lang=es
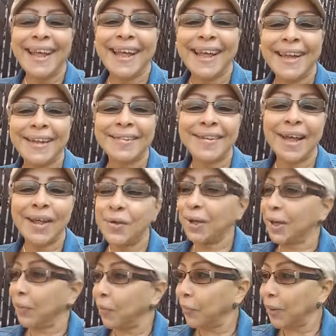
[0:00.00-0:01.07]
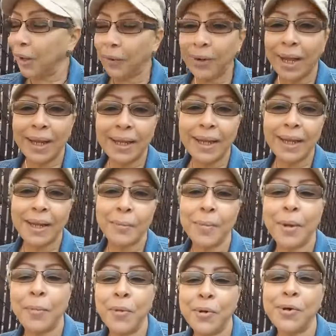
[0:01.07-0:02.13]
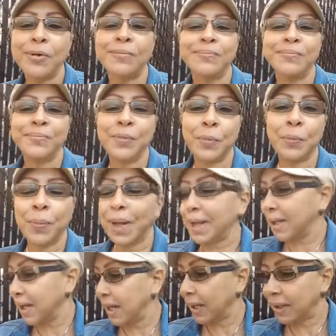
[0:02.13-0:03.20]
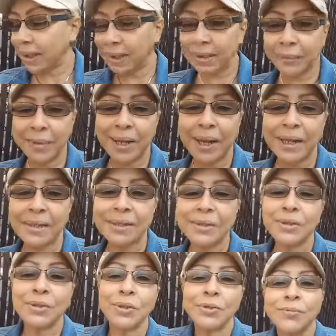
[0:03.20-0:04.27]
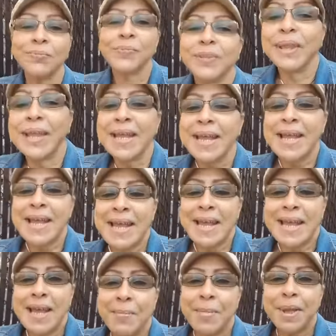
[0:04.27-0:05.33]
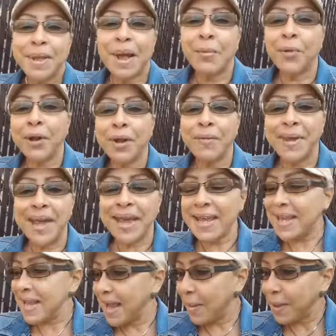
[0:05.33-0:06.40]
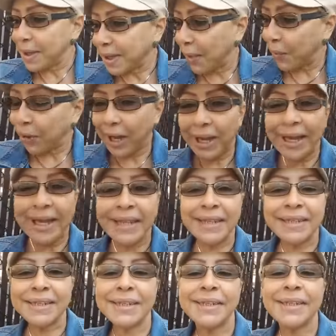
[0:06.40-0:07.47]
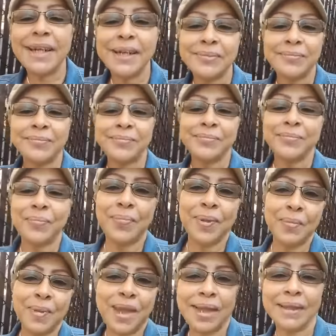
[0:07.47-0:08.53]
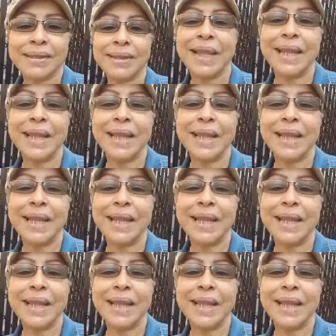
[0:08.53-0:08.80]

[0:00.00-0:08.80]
Gracias a Dios estamos bien. Hola Lilia, mi amor. Un placer estarte mirando. Mis amores bellas, mis amores lindas mi gente